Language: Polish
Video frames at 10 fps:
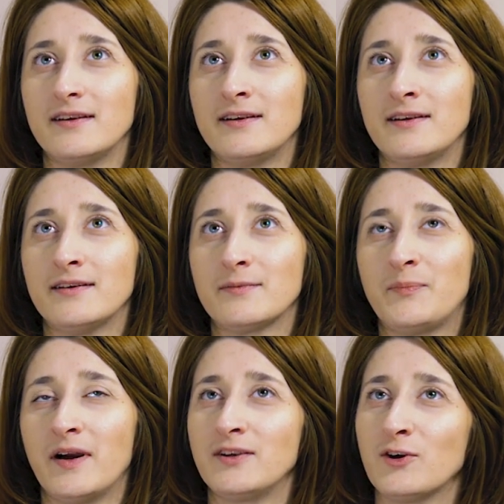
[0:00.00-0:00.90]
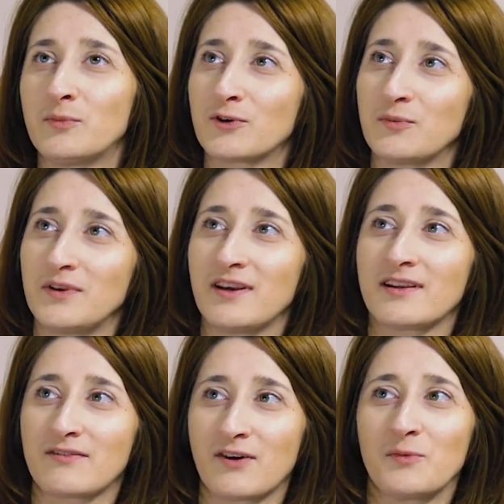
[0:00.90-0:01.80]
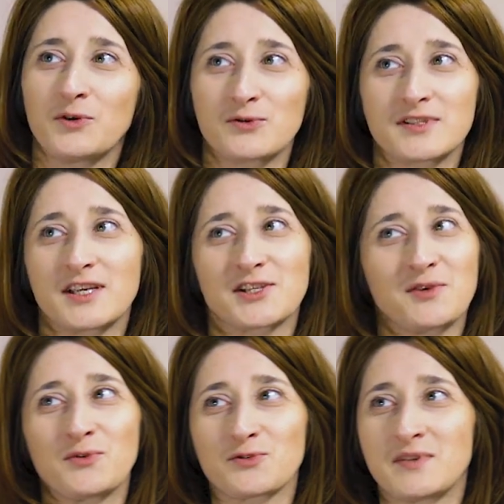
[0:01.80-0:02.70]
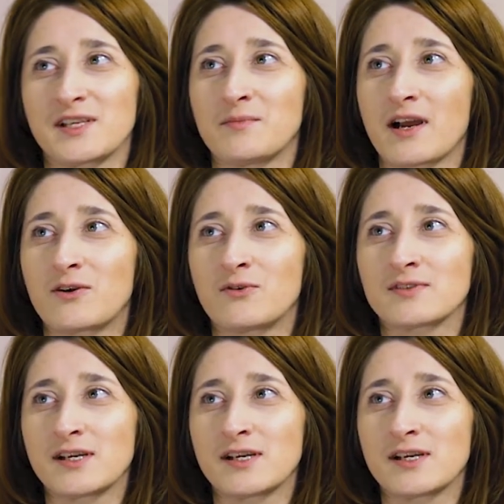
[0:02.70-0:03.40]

i pani obok mnie dawała mi chusteczki, bo już mi zabrakło.